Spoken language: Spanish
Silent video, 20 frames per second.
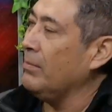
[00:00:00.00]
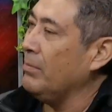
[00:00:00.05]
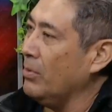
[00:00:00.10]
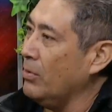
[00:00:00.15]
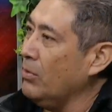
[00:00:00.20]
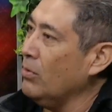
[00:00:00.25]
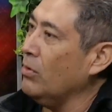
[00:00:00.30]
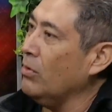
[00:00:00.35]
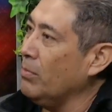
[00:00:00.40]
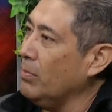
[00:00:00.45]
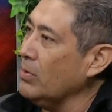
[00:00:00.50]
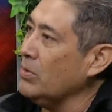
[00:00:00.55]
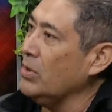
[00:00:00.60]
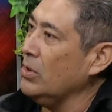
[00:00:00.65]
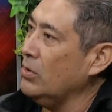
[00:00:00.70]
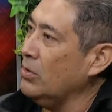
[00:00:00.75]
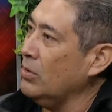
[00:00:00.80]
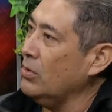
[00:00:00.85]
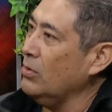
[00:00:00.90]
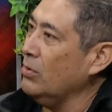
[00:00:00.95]
un
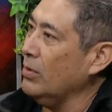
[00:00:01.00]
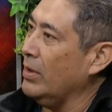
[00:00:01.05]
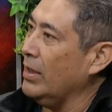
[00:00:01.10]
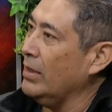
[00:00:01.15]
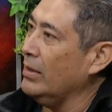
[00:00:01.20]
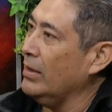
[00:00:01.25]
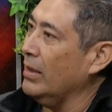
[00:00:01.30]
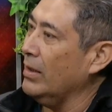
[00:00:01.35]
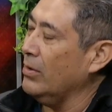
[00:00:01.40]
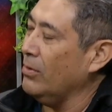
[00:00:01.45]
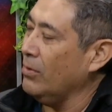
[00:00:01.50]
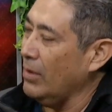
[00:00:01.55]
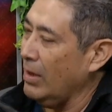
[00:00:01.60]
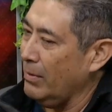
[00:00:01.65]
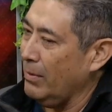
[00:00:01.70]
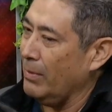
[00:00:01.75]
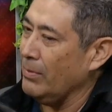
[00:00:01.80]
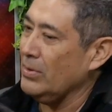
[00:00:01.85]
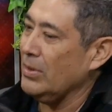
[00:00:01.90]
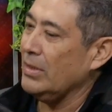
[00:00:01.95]
compositor yucateco, la
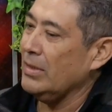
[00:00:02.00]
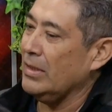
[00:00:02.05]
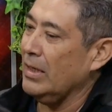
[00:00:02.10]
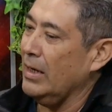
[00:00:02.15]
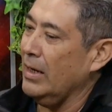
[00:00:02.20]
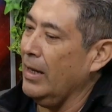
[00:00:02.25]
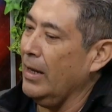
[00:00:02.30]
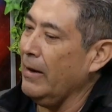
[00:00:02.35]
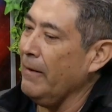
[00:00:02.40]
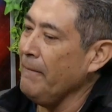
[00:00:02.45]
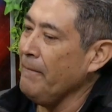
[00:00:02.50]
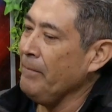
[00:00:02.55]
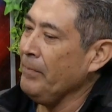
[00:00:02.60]
vamos a estrenar.